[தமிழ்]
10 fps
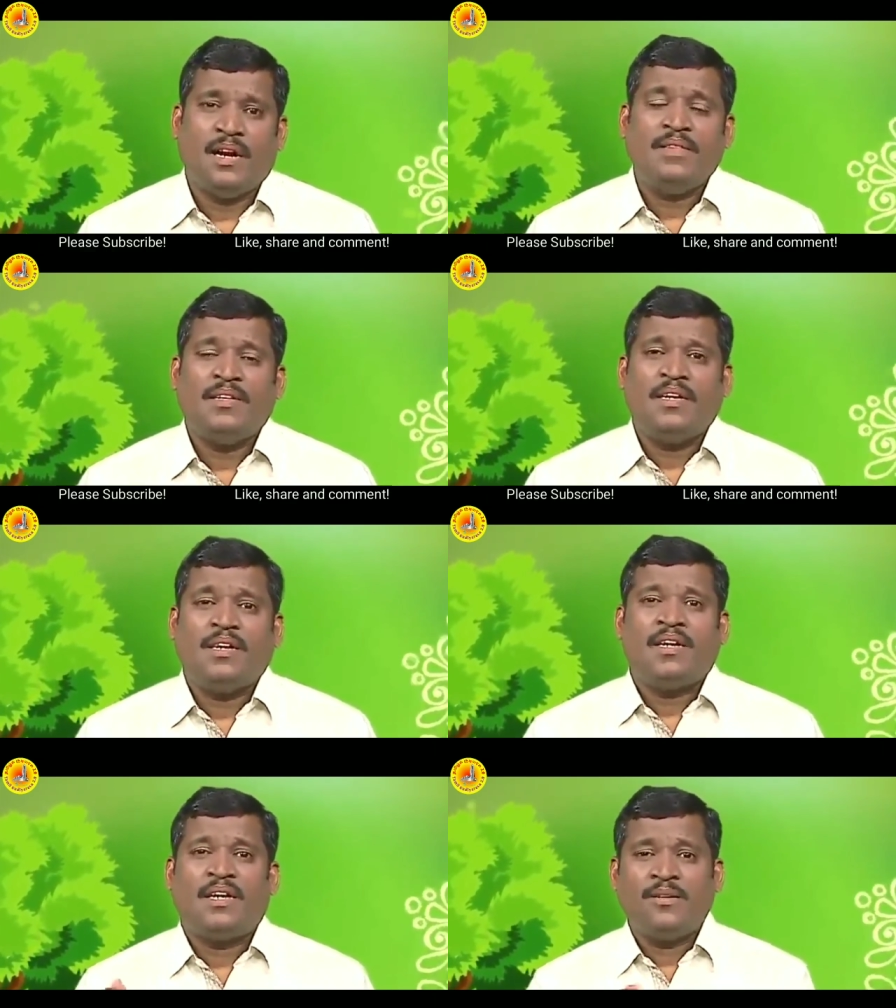அந்த
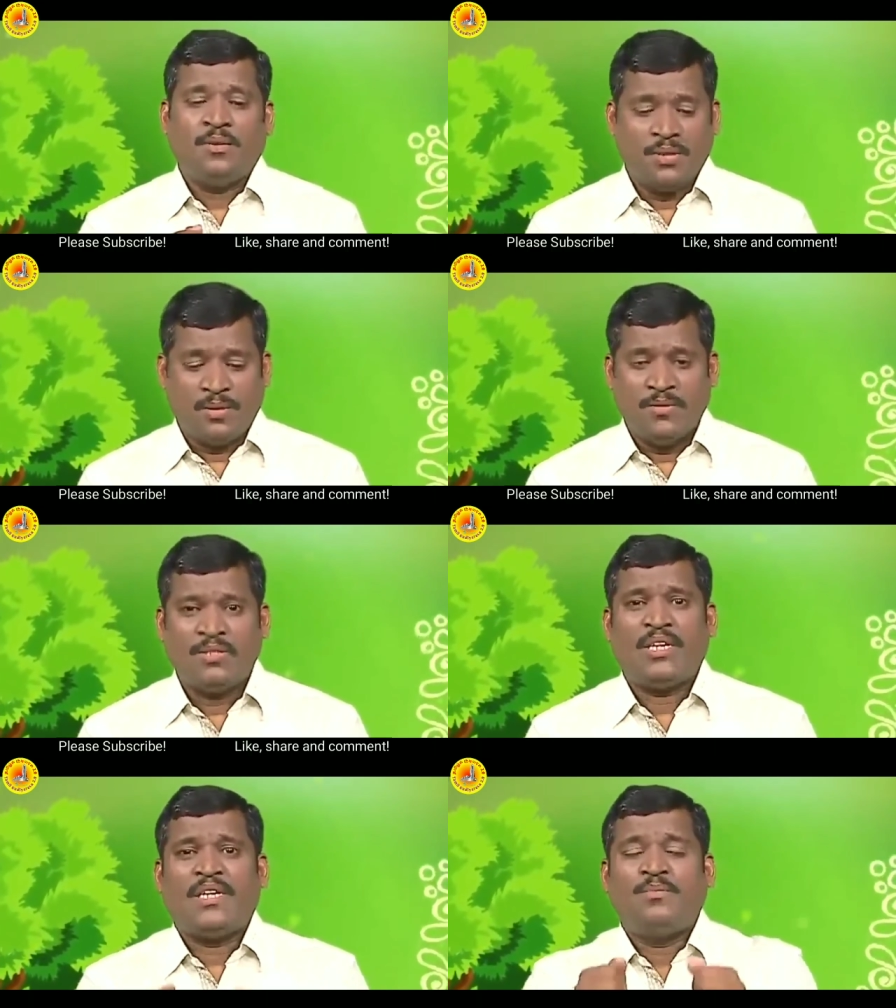கடன் கொடுத்தவர்
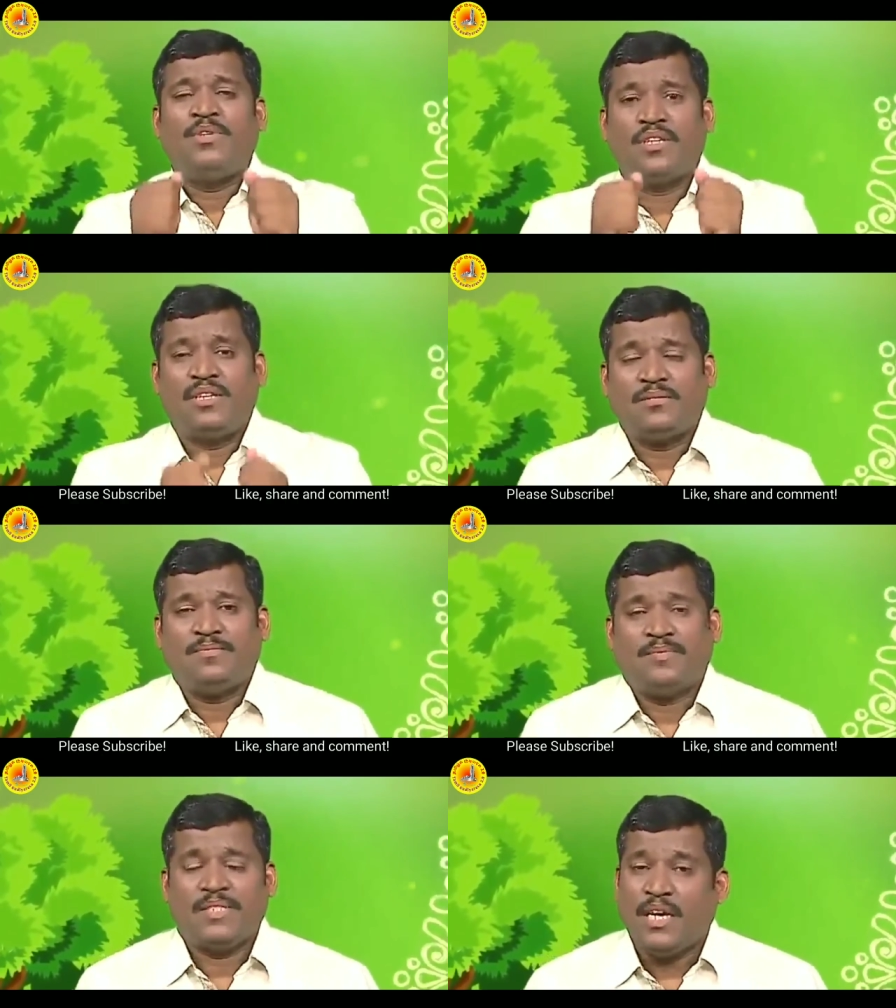வந்து சட்டை பிடிக்கிறாரு
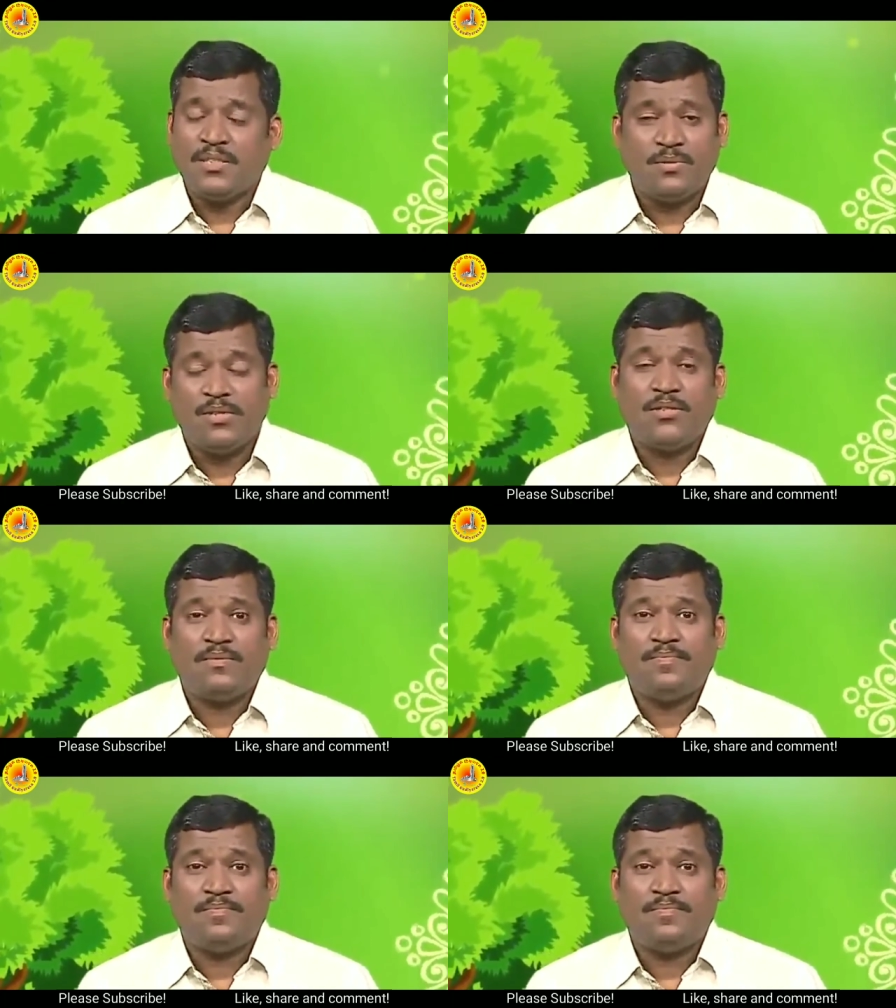காசு கொடுன்னு